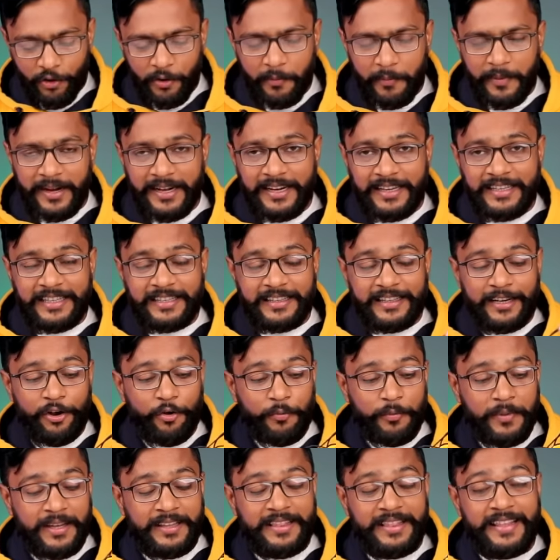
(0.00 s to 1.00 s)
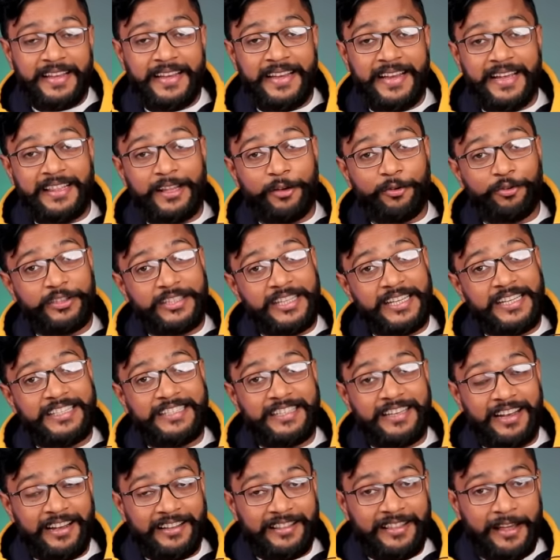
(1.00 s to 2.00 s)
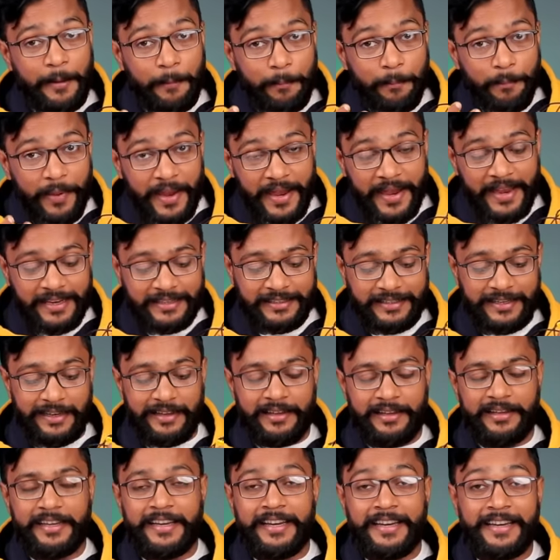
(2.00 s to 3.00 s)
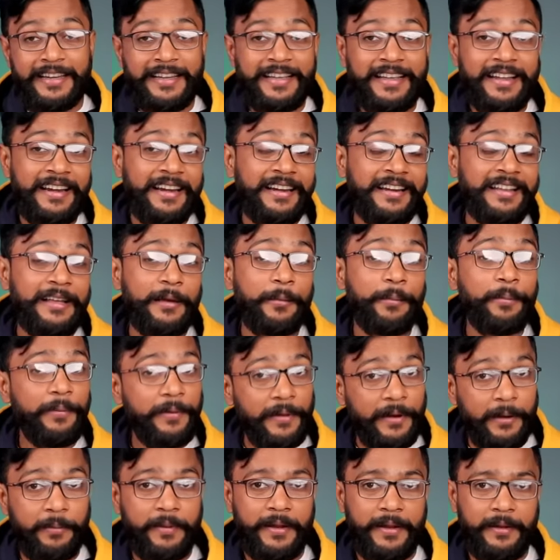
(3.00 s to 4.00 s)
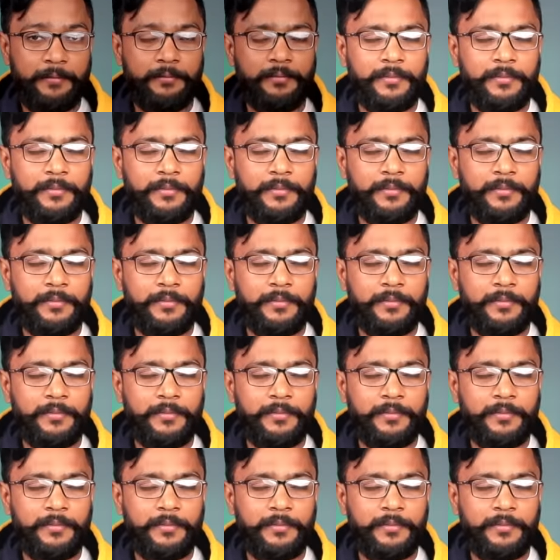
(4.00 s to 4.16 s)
और मैंने जितना उम्मीद नहीं किया था उससे ज़्यादा बेस है इन ईयर नहीं है फिर भी